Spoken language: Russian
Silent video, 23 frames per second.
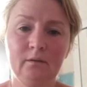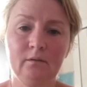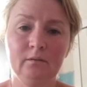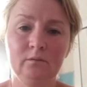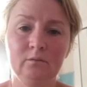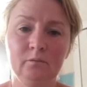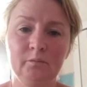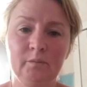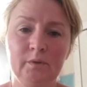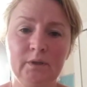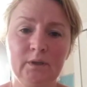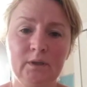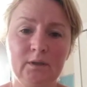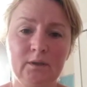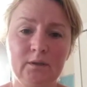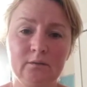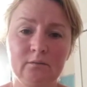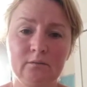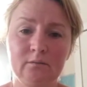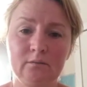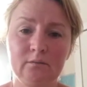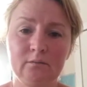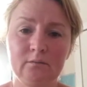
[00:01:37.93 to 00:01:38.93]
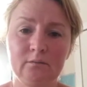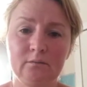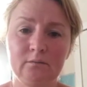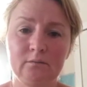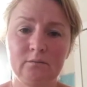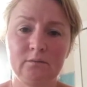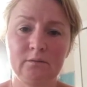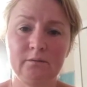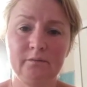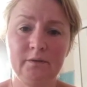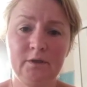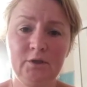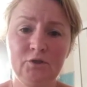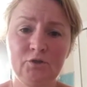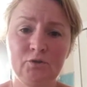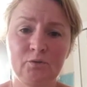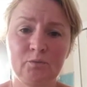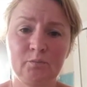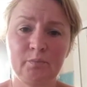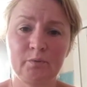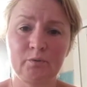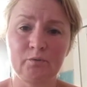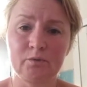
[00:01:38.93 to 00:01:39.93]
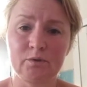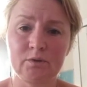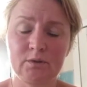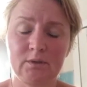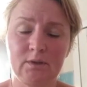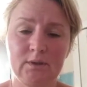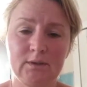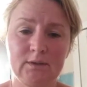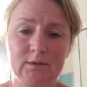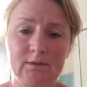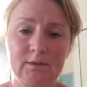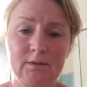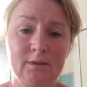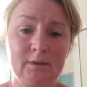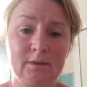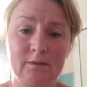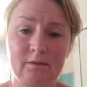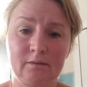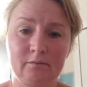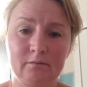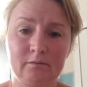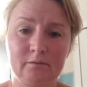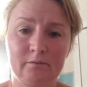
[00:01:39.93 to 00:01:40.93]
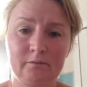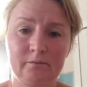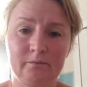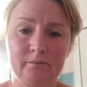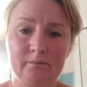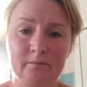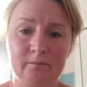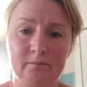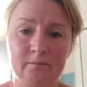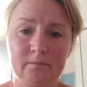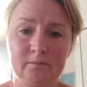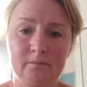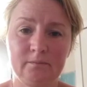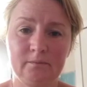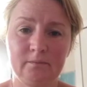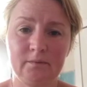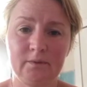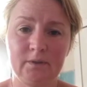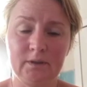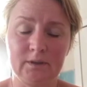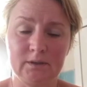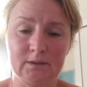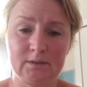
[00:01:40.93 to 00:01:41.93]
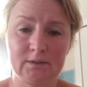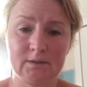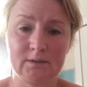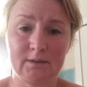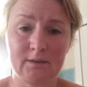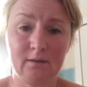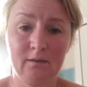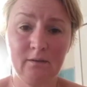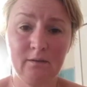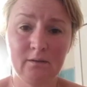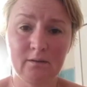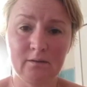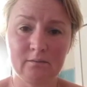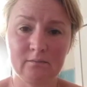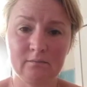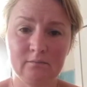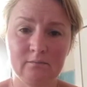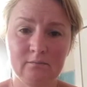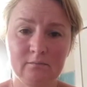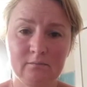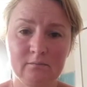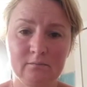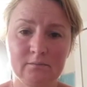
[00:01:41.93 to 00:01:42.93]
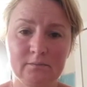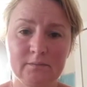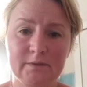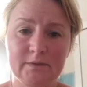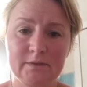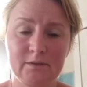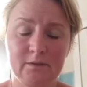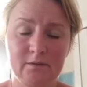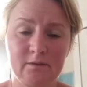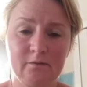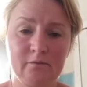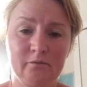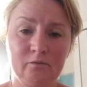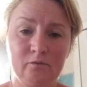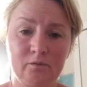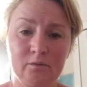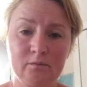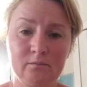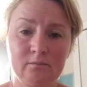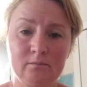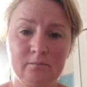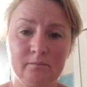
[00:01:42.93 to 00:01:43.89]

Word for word: у меня э, к вечеру просто от нервов и от страха за него.